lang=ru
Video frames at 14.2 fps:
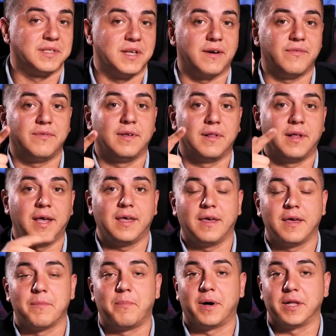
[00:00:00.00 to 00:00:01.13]
Ставьте
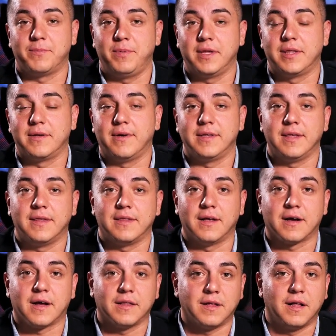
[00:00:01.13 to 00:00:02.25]
лайки, подписывайтесь на
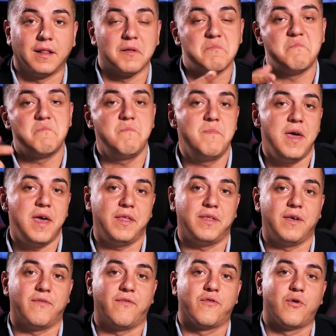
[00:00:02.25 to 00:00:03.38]
канал,
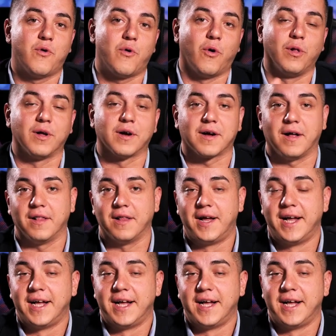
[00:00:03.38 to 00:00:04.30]
бейте в колокол.